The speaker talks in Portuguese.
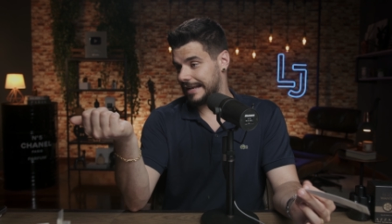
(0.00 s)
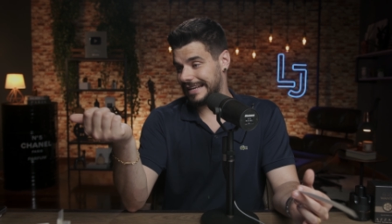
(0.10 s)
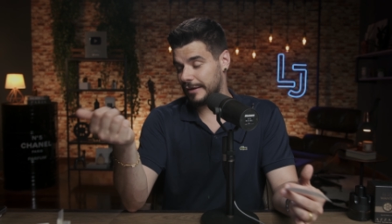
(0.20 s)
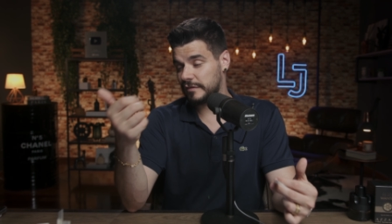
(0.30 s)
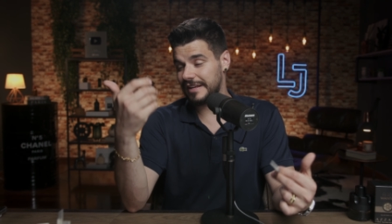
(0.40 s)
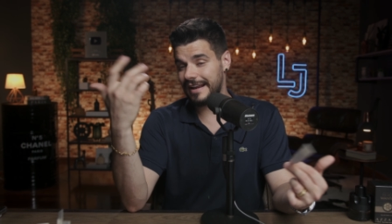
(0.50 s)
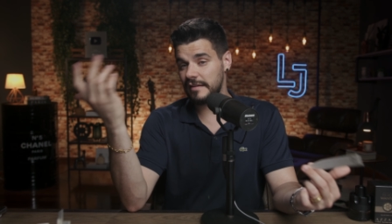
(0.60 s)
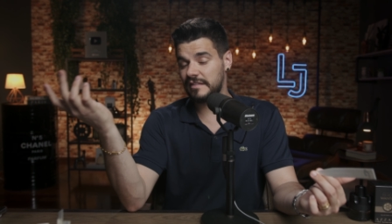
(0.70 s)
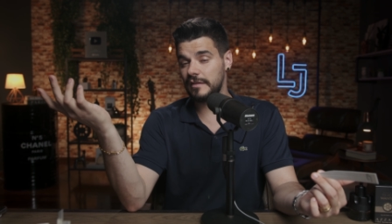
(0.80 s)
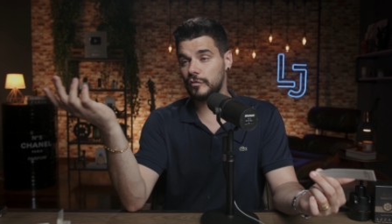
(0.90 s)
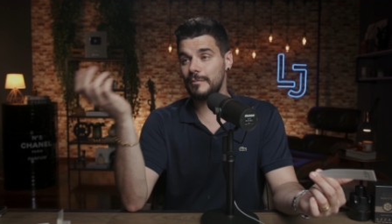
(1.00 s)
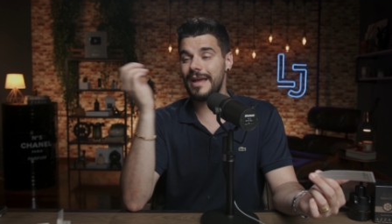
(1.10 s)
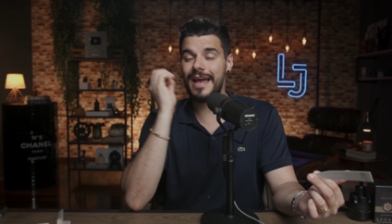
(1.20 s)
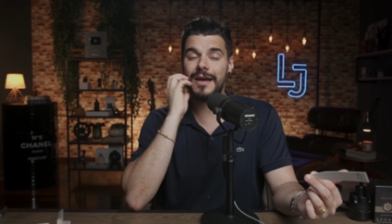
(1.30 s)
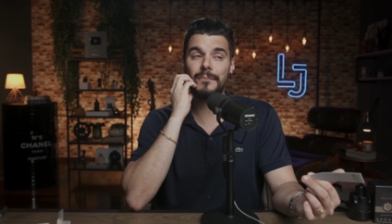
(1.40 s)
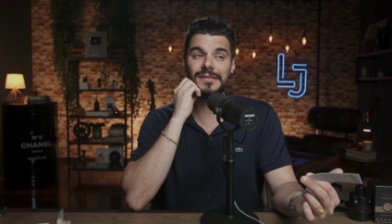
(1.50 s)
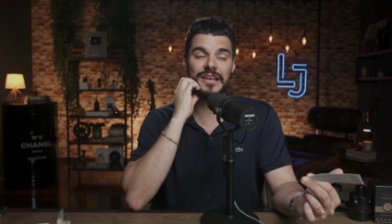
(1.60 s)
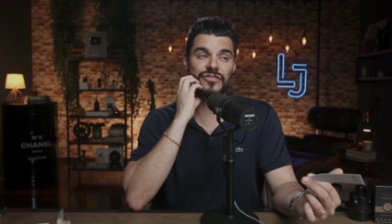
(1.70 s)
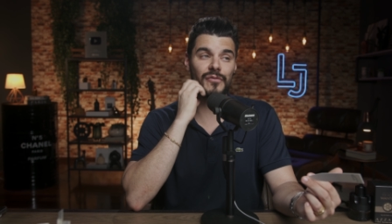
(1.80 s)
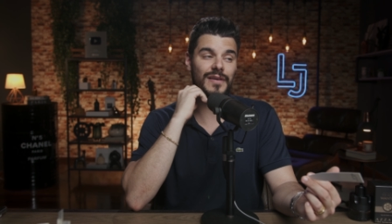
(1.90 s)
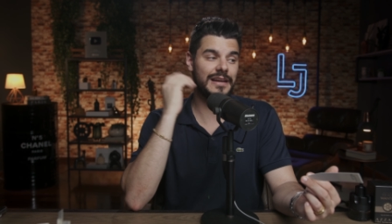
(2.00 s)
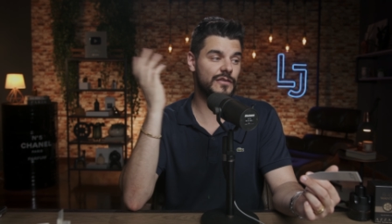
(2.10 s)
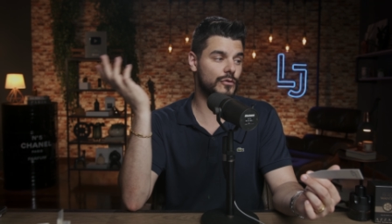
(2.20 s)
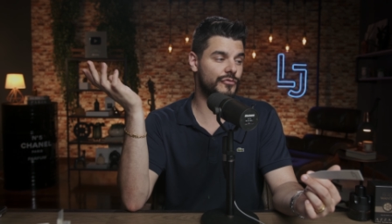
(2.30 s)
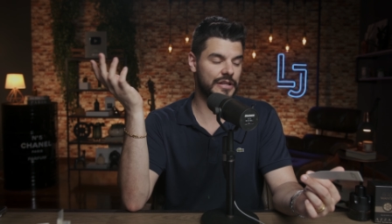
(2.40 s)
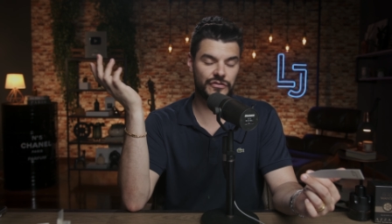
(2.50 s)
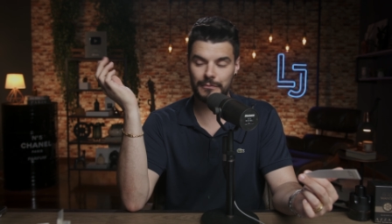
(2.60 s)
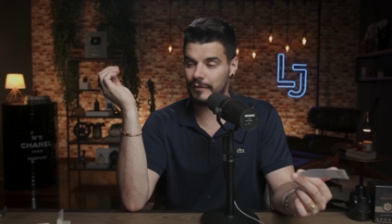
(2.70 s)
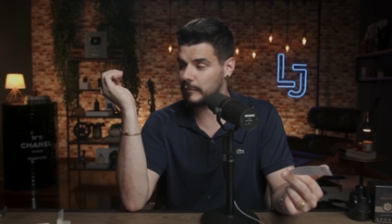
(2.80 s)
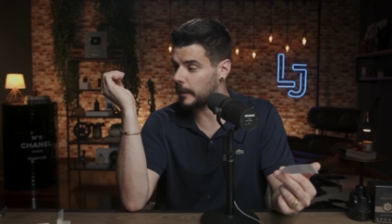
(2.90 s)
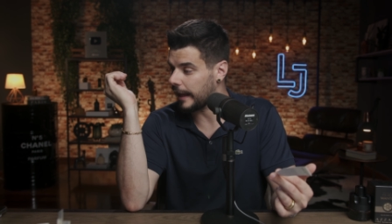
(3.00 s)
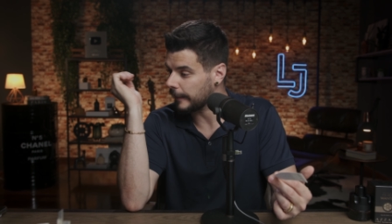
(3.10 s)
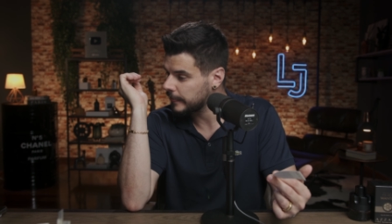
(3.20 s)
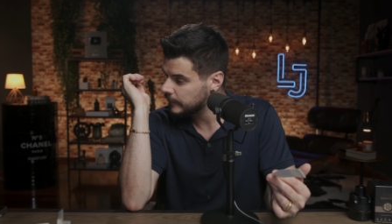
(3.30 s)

Não sei nem se isso me, é, me deixa feliz ou triste, mas vamos lá.